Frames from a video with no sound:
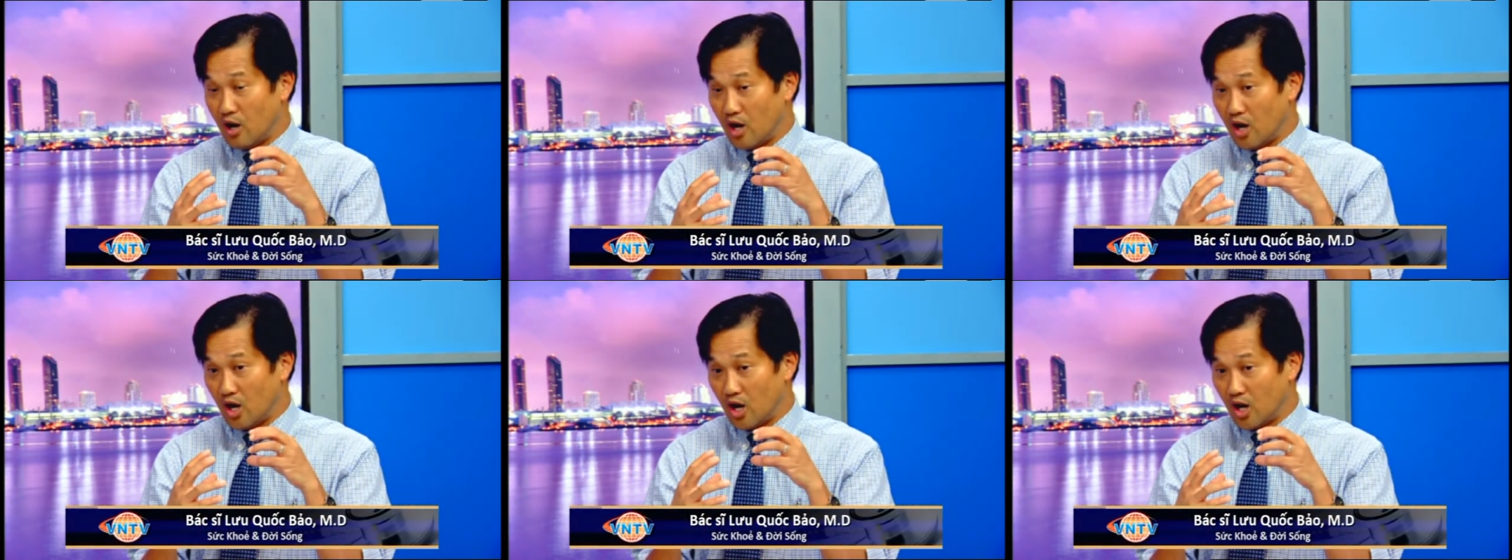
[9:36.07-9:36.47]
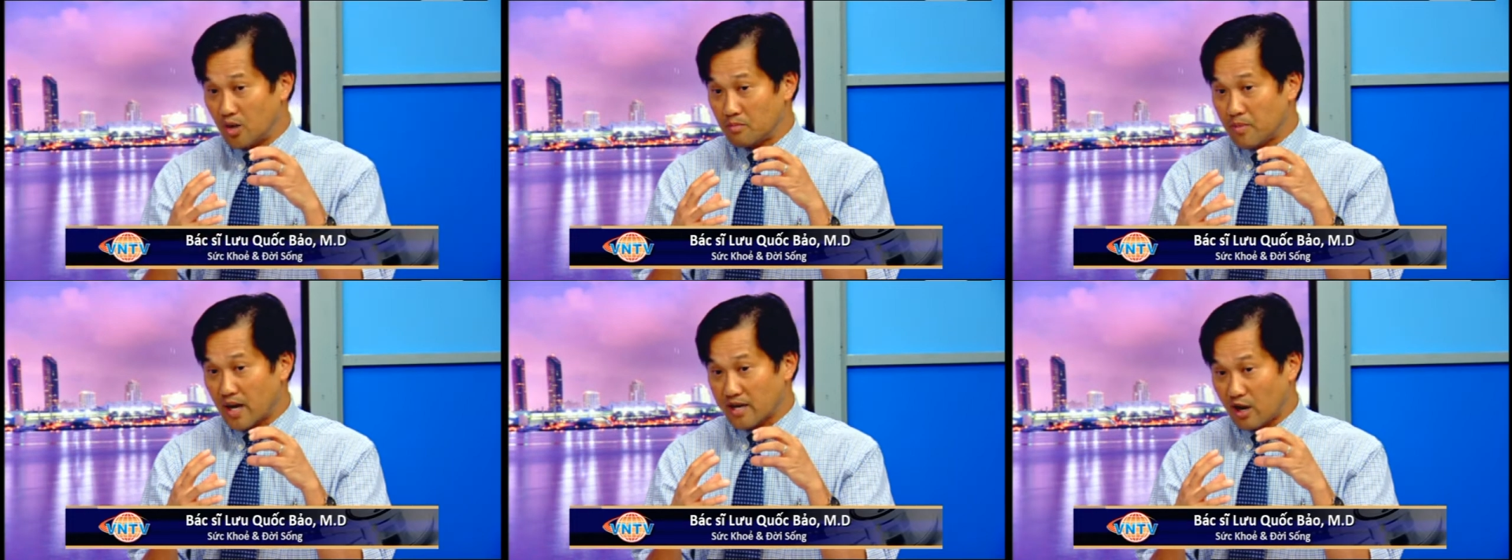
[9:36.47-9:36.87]

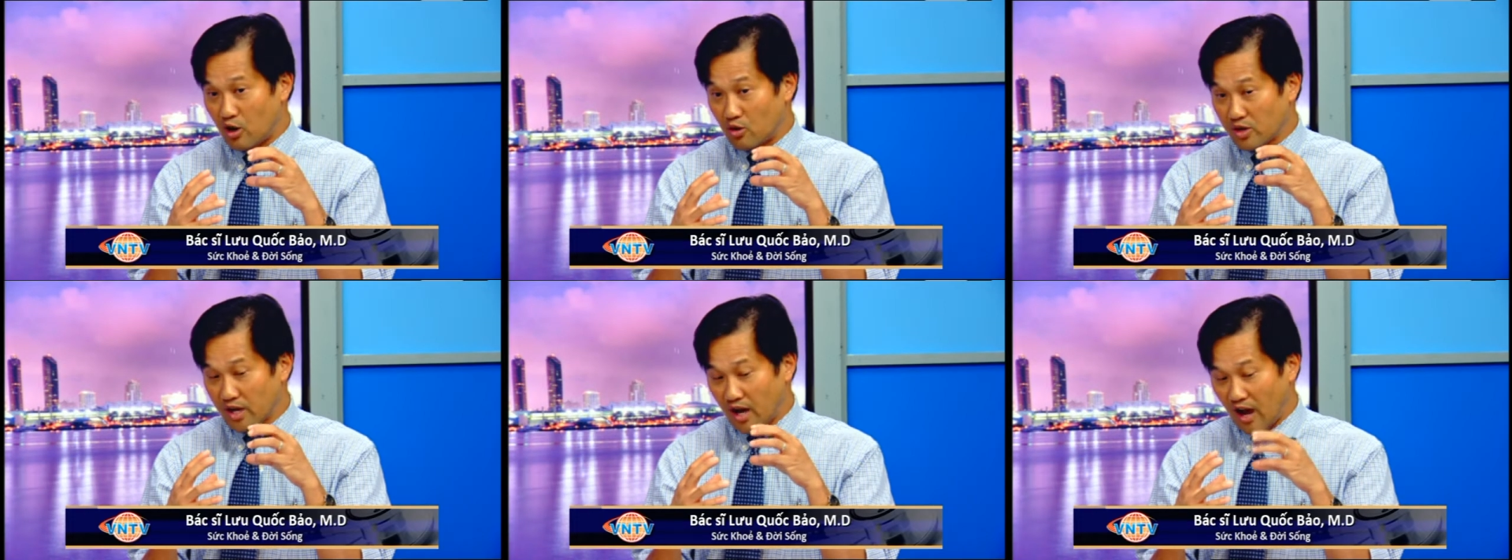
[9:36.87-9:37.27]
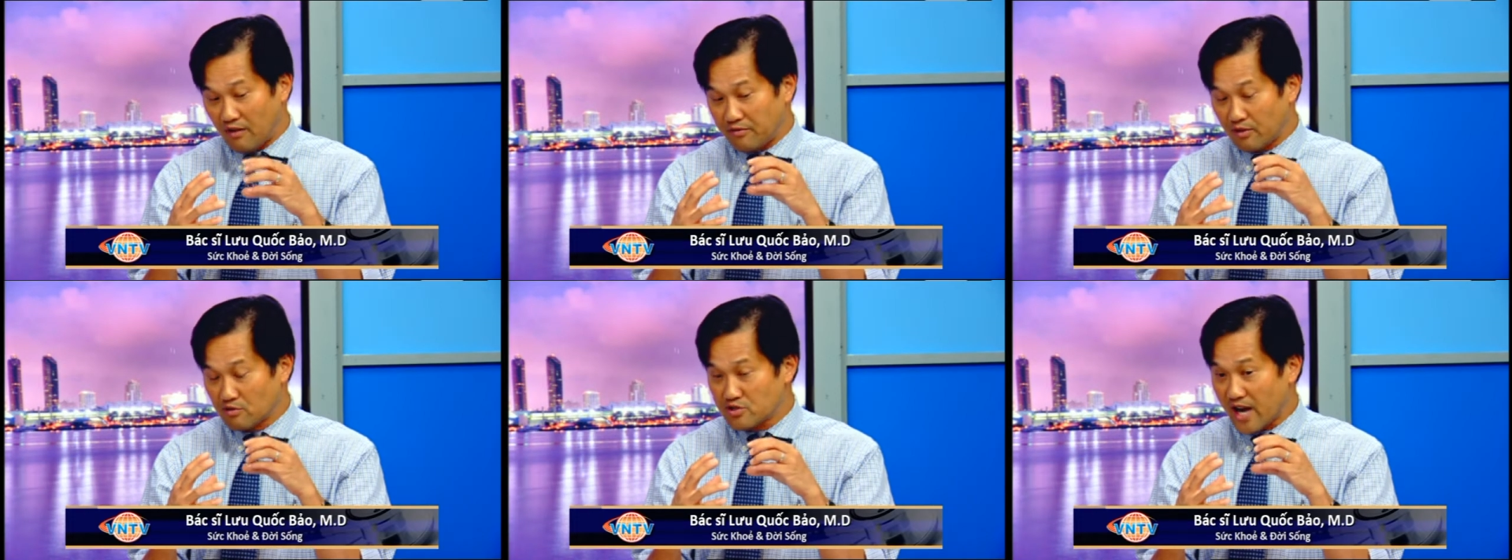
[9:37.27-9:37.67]
uh, bắt đầu cái
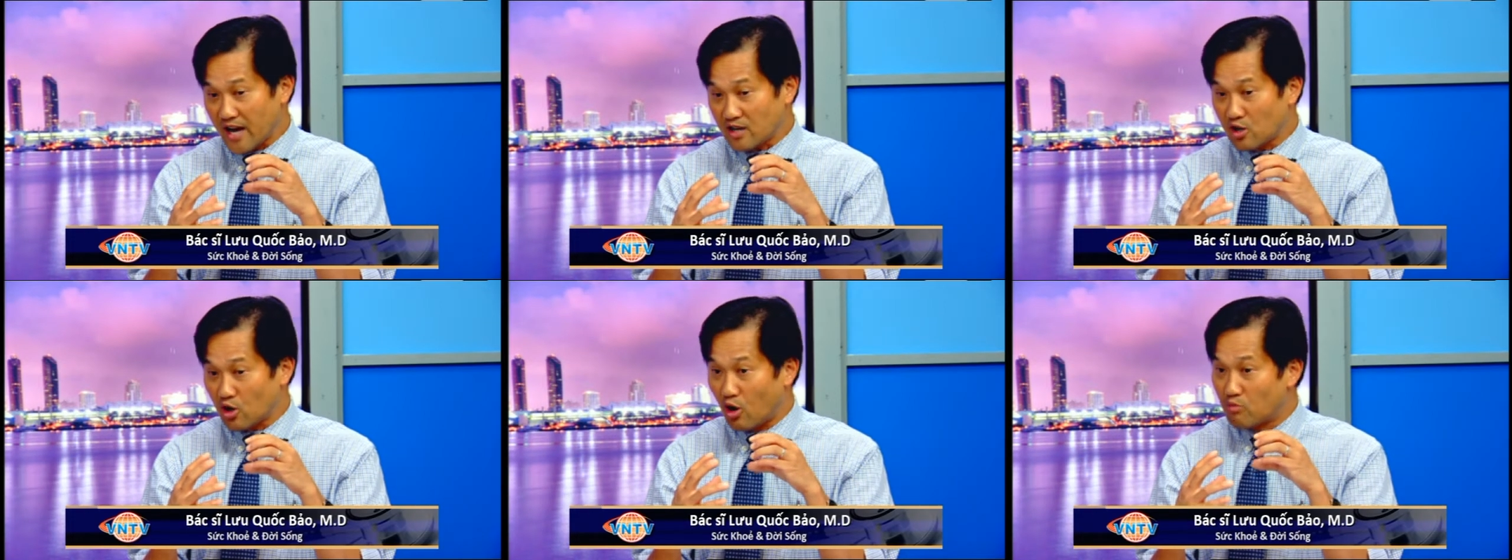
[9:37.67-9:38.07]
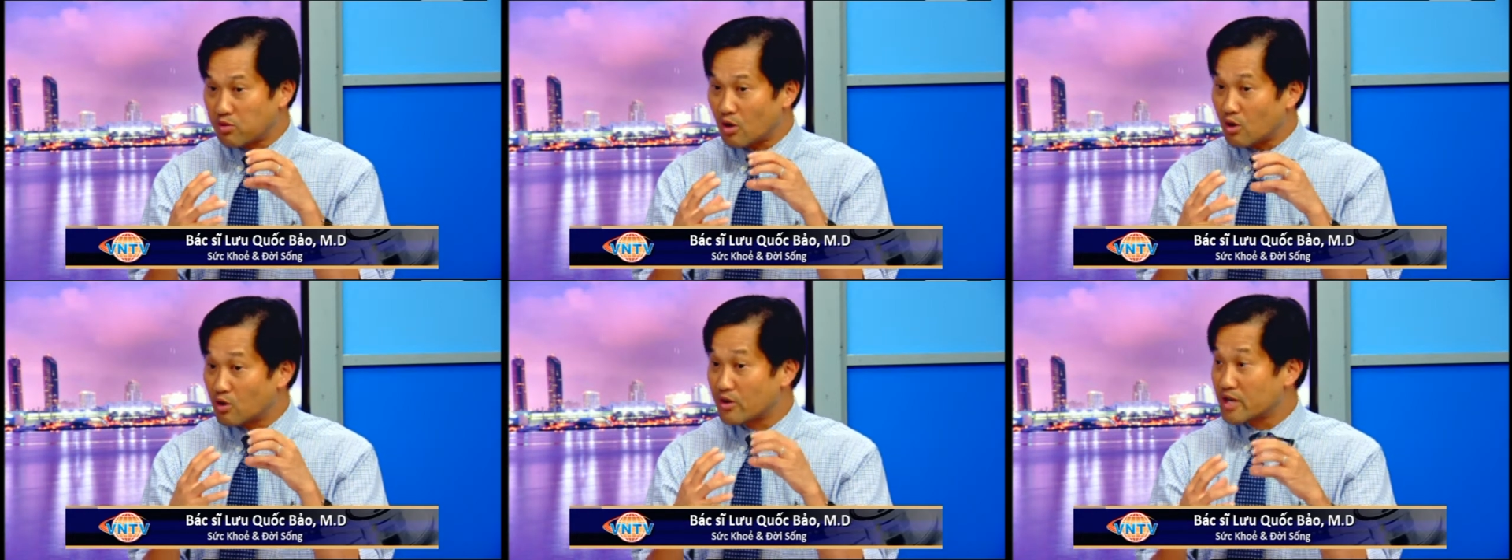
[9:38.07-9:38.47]
outflow tract nó không
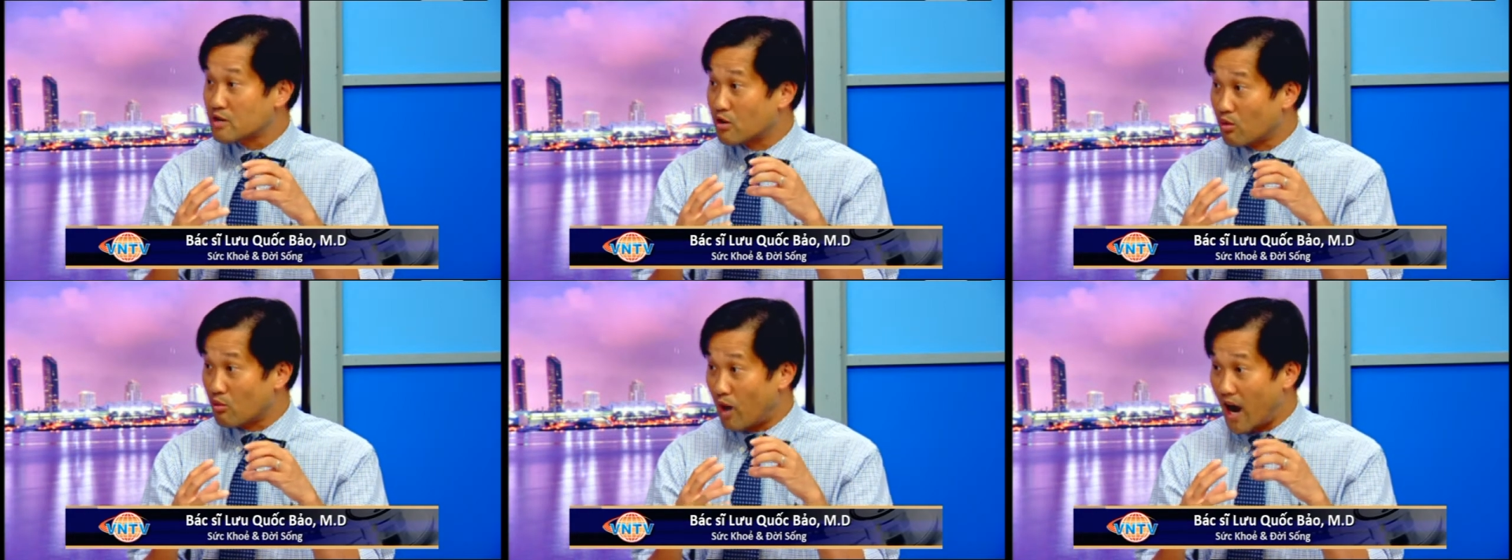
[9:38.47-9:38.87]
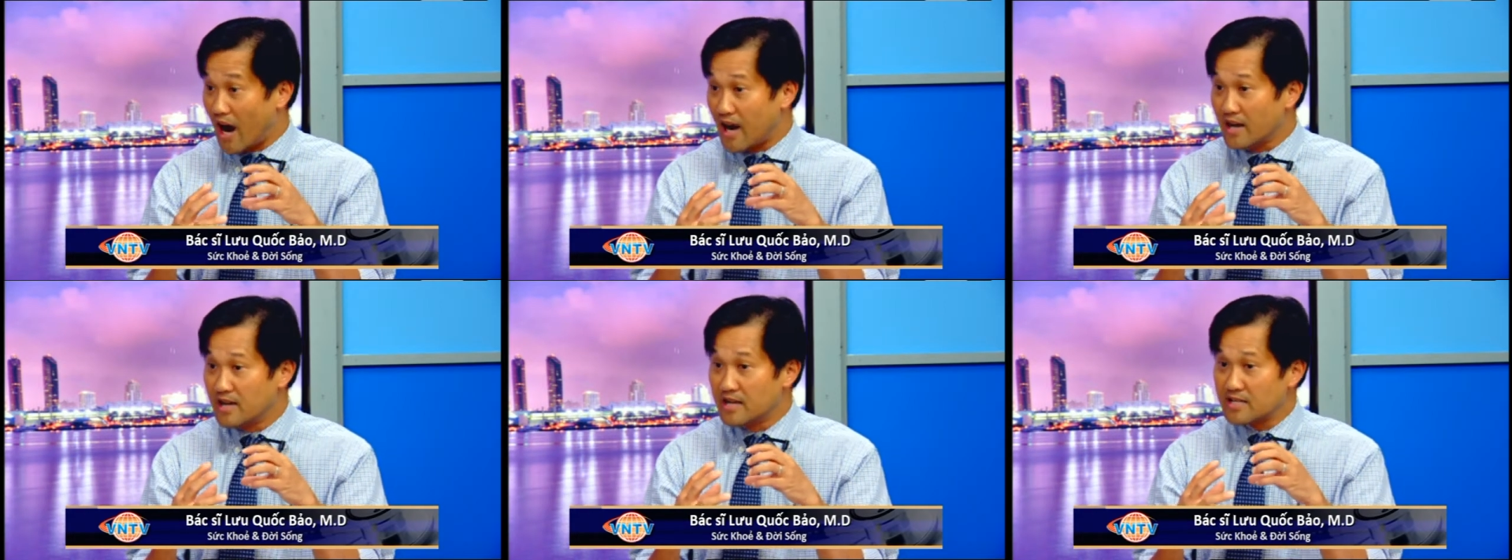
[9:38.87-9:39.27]
có critical quá
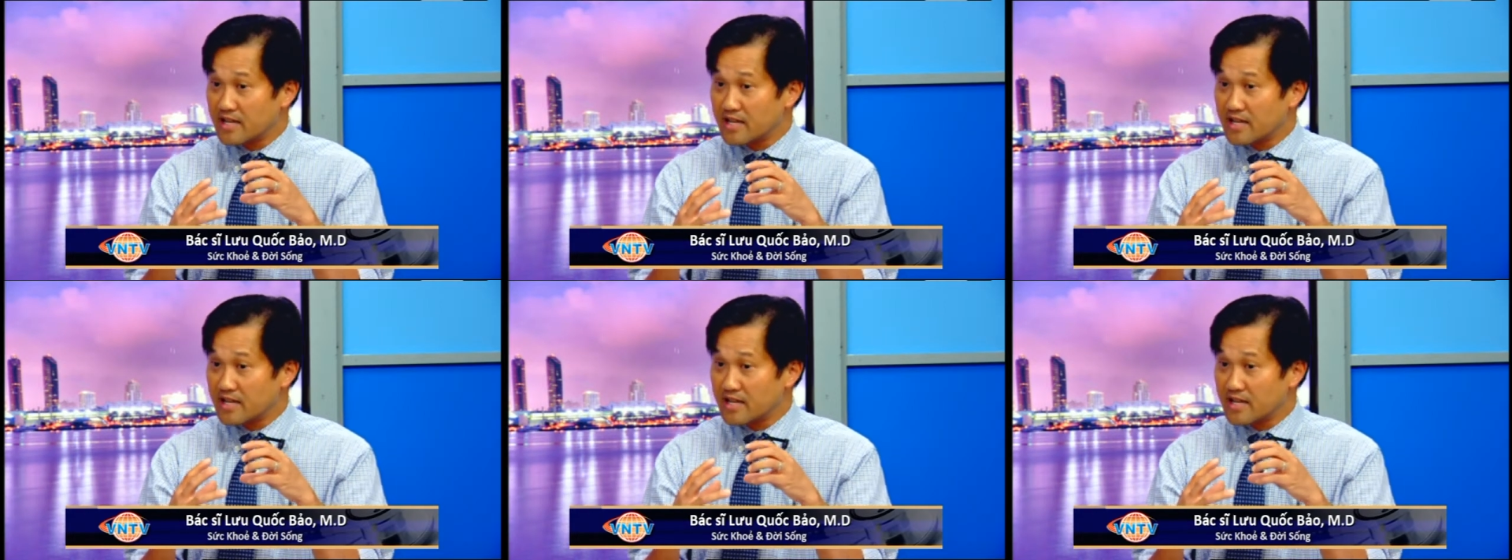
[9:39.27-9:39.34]
yeah.